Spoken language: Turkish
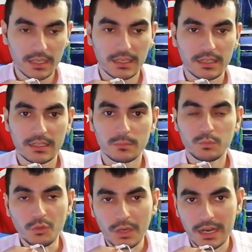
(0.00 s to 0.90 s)
Ee,
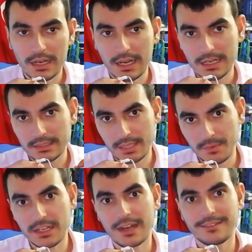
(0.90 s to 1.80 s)
bu
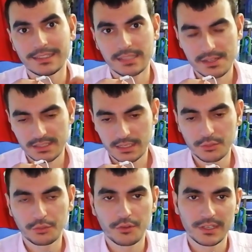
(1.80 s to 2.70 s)
RTM'in
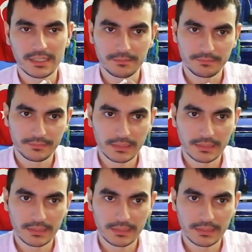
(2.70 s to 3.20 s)
avantajlarını söyleyelim.